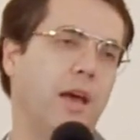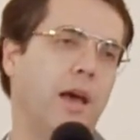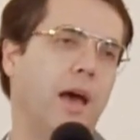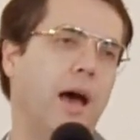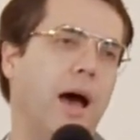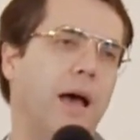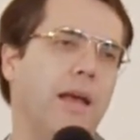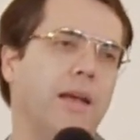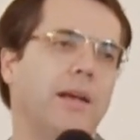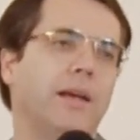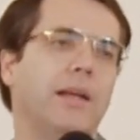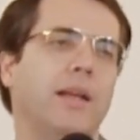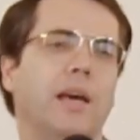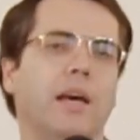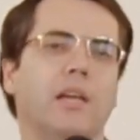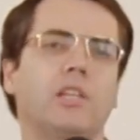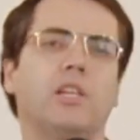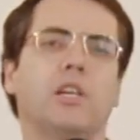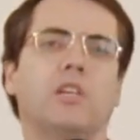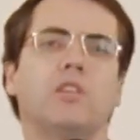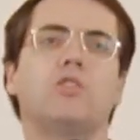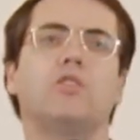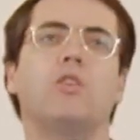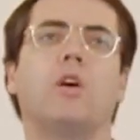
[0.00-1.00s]
A
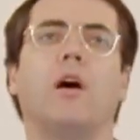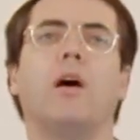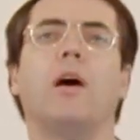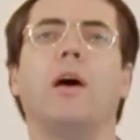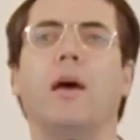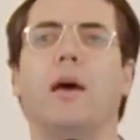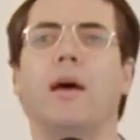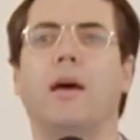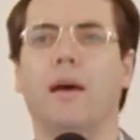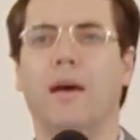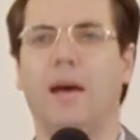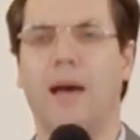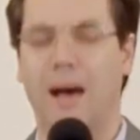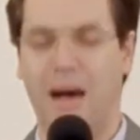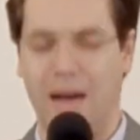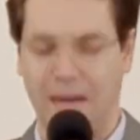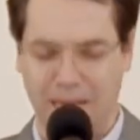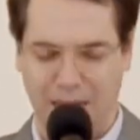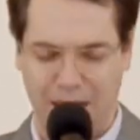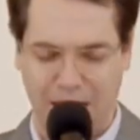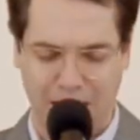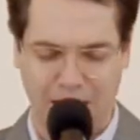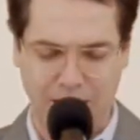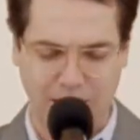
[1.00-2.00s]
igreja só é a
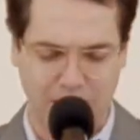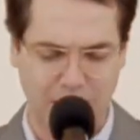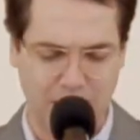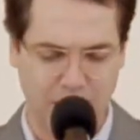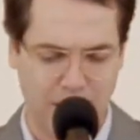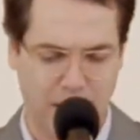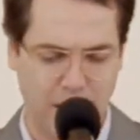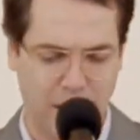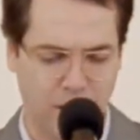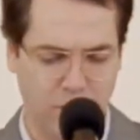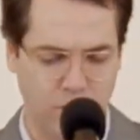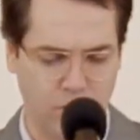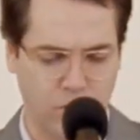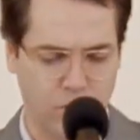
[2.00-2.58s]
casa de Deus,